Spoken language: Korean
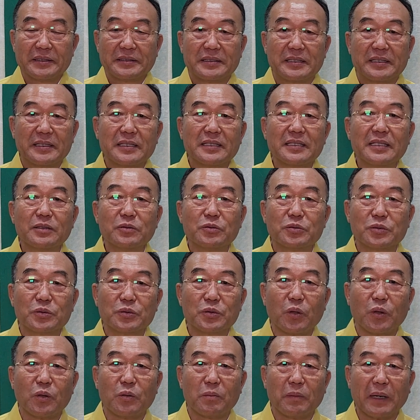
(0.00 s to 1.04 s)
절
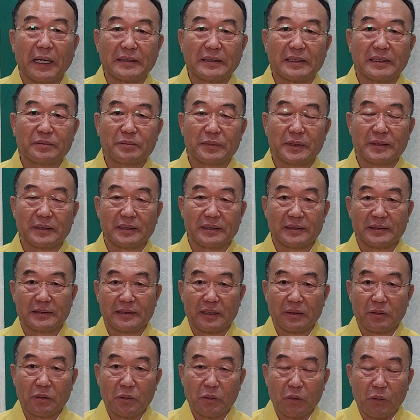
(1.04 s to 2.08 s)
운동만큼은
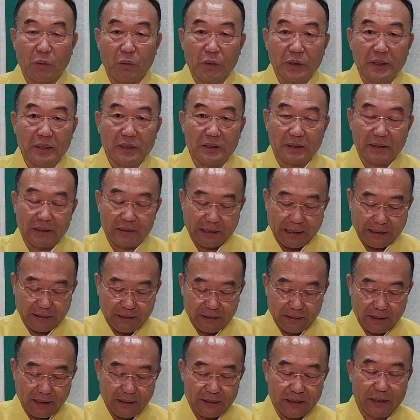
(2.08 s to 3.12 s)
오히려 그
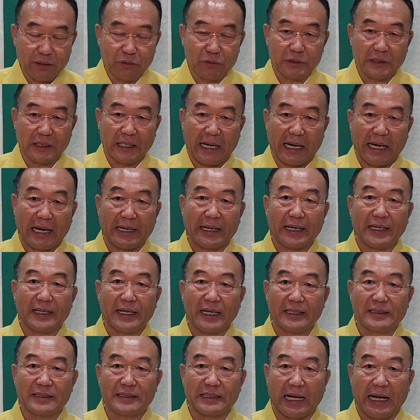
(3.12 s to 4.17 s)
따뜻한 기운이
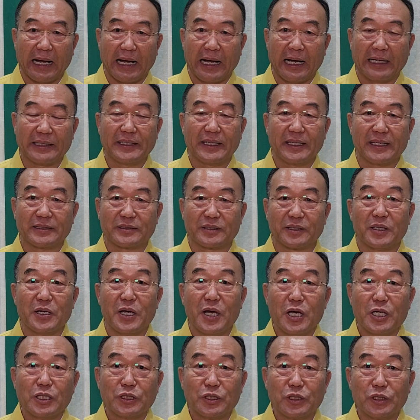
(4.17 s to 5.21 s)
아래까지 다 내려서
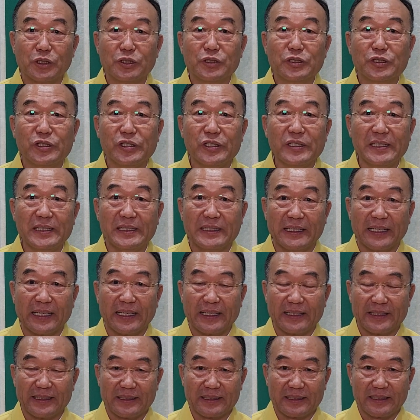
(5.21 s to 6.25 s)

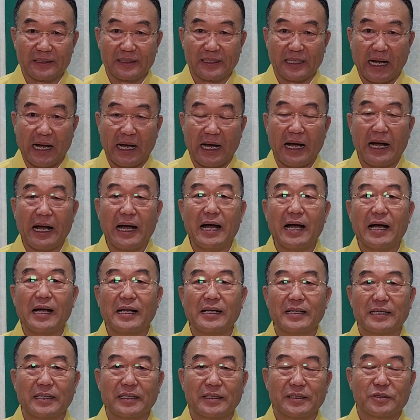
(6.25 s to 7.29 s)
전신이
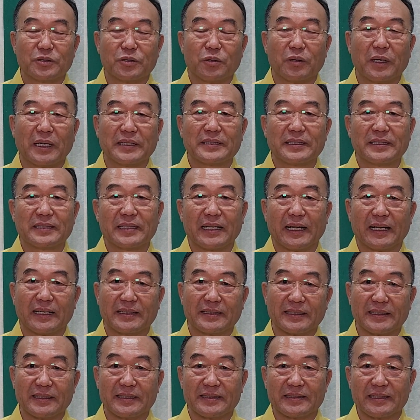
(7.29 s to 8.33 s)
다
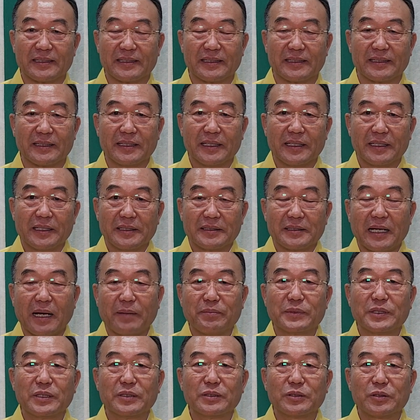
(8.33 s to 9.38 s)
좋아진다는 것을
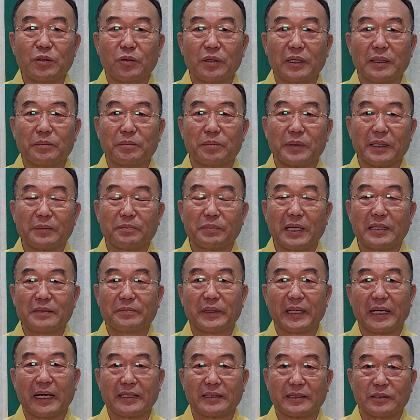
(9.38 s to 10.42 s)
3년 동안
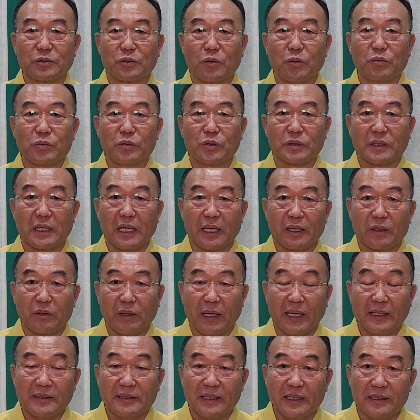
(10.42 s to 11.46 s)
108배 하는 동국대학교
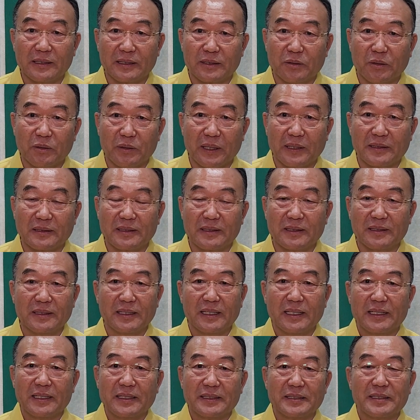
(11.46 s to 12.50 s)
학생을 통해서
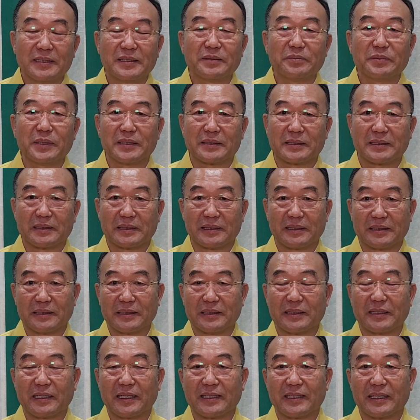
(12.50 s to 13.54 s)
실험해서 그걸
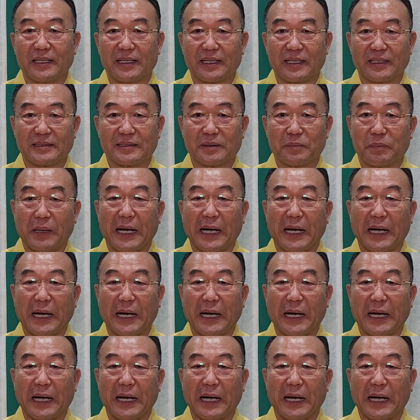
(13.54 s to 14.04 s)
의과대학에서